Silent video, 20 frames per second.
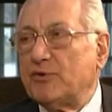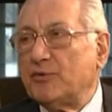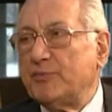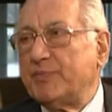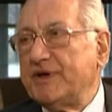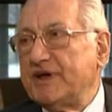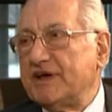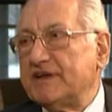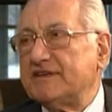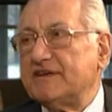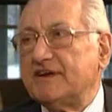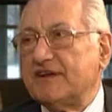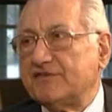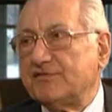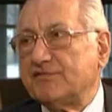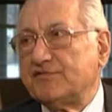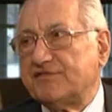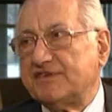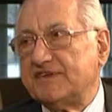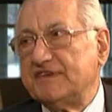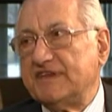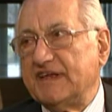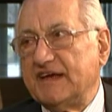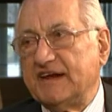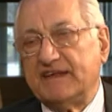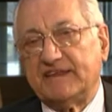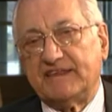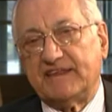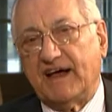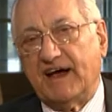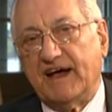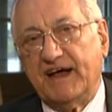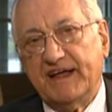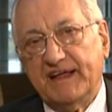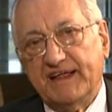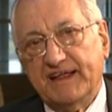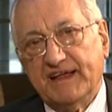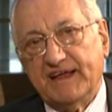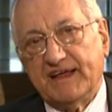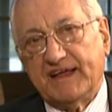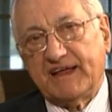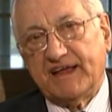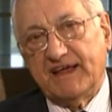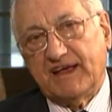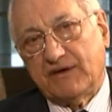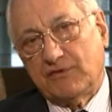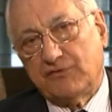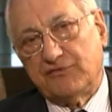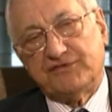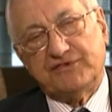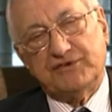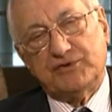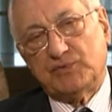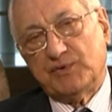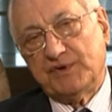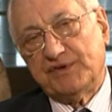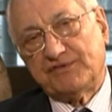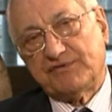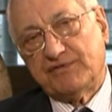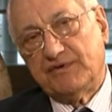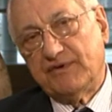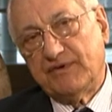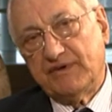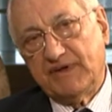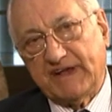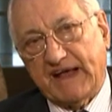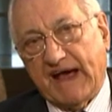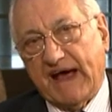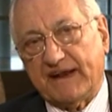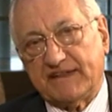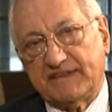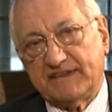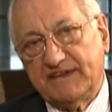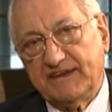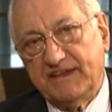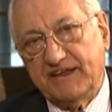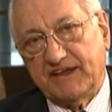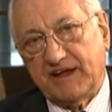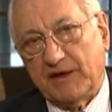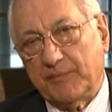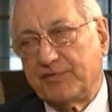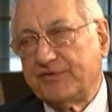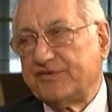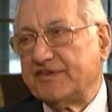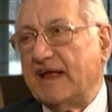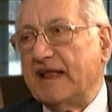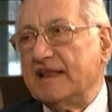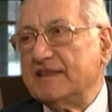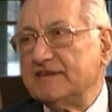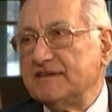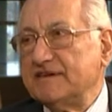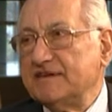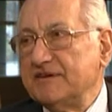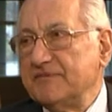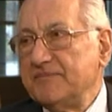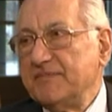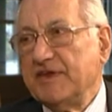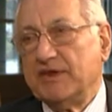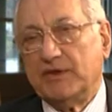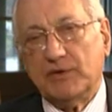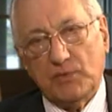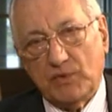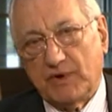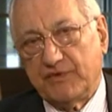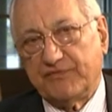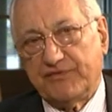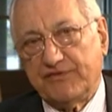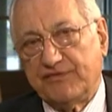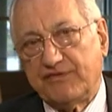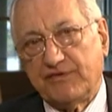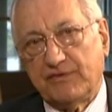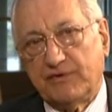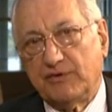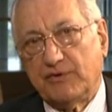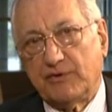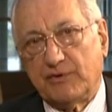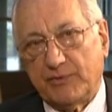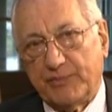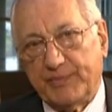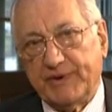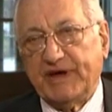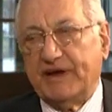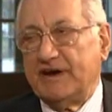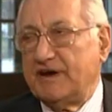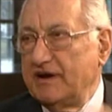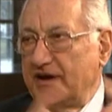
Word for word: europea, della sussidiarietà che costituiscono i cardini, i caposaldi di una funzione europea